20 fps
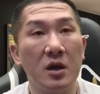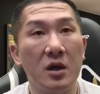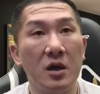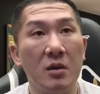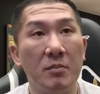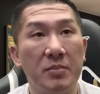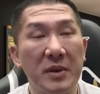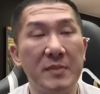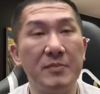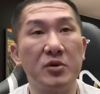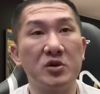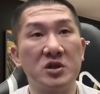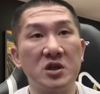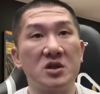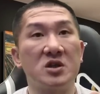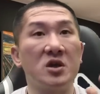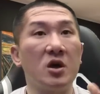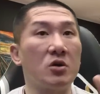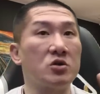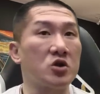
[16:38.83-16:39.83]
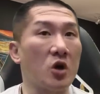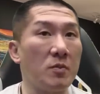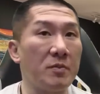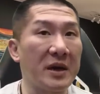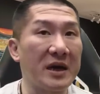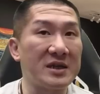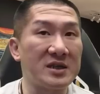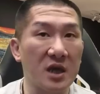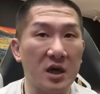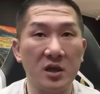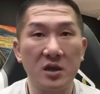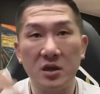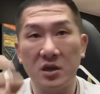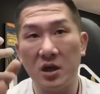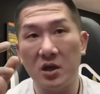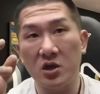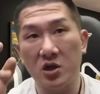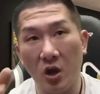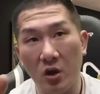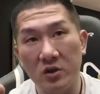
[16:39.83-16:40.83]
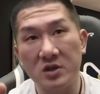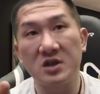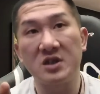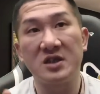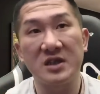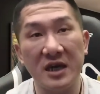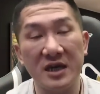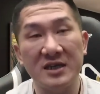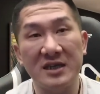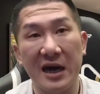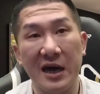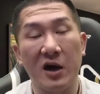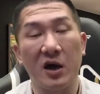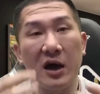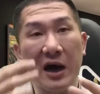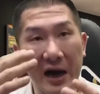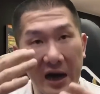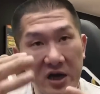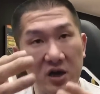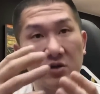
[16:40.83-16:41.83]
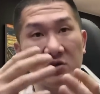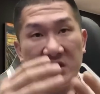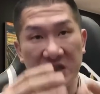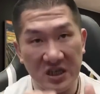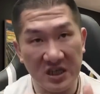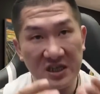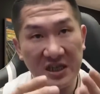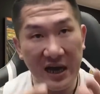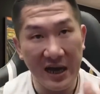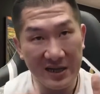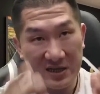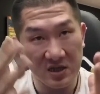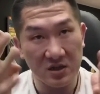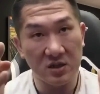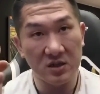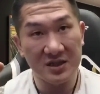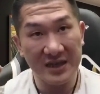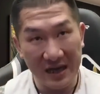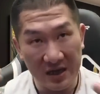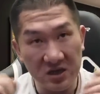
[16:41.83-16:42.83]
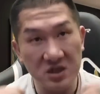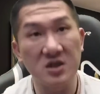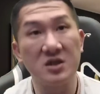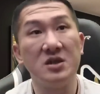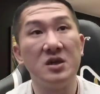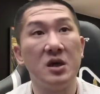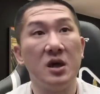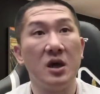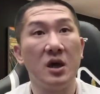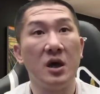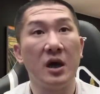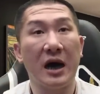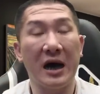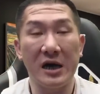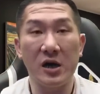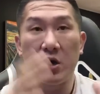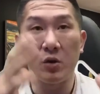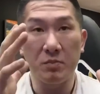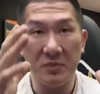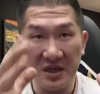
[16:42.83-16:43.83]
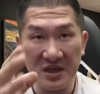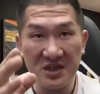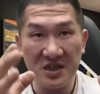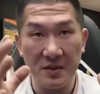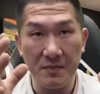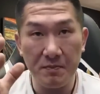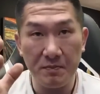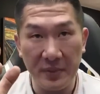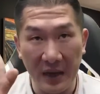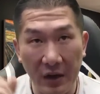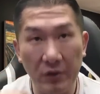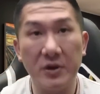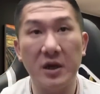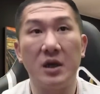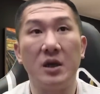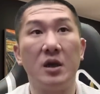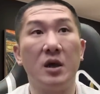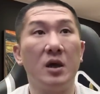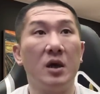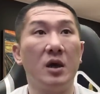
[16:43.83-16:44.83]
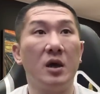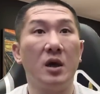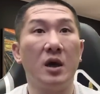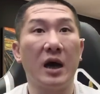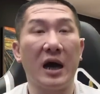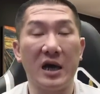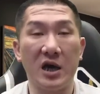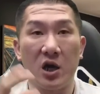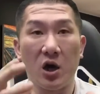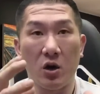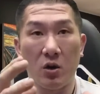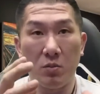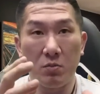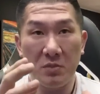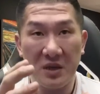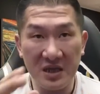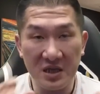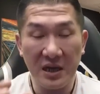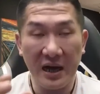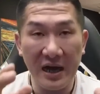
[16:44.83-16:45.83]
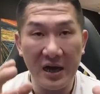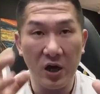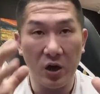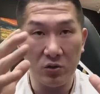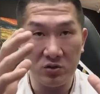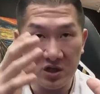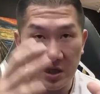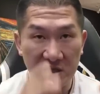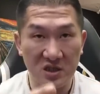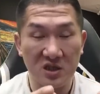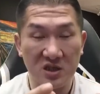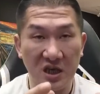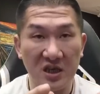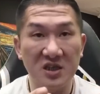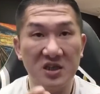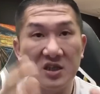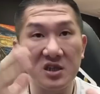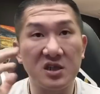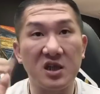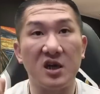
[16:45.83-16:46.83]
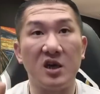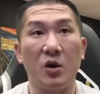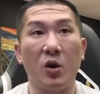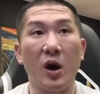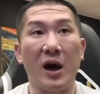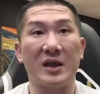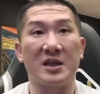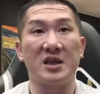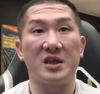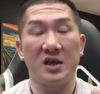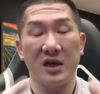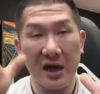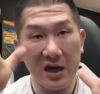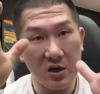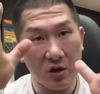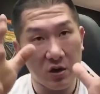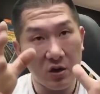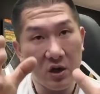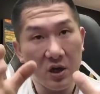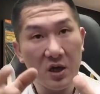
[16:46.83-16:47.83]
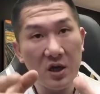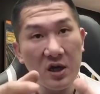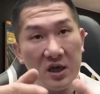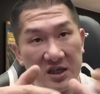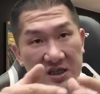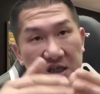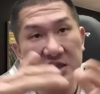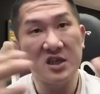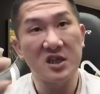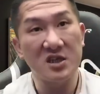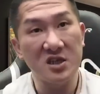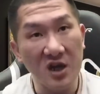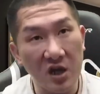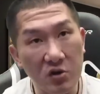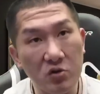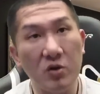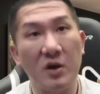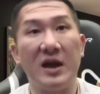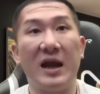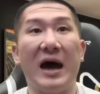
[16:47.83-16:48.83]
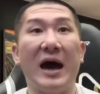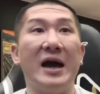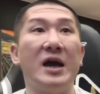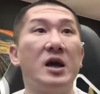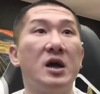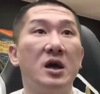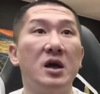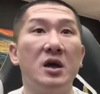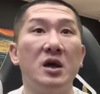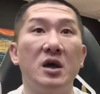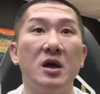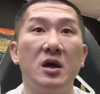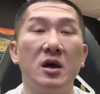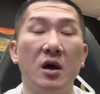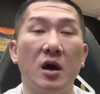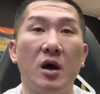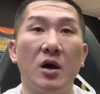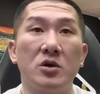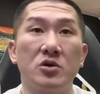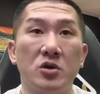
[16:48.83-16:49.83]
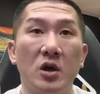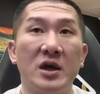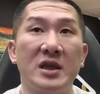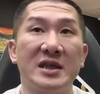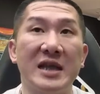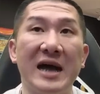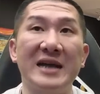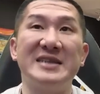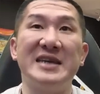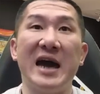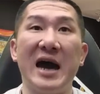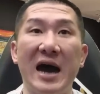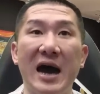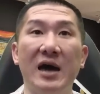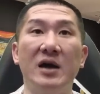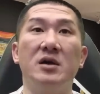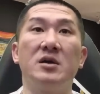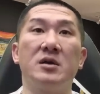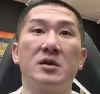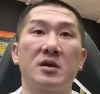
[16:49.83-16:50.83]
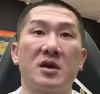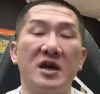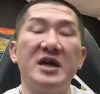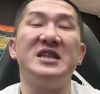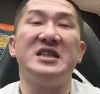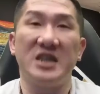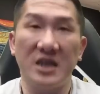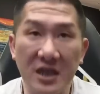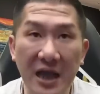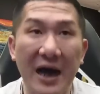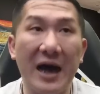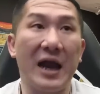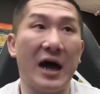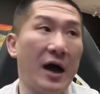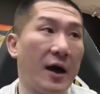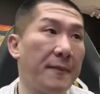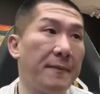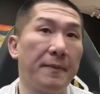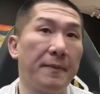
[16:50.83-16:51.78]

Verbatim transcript: 并不是只有钟培生跟 Toys 这一场，还有其他的场次，还有明星表演，还有明还有政政治的话题，还有一些政治人物会来哦，所以大家可以期待啊，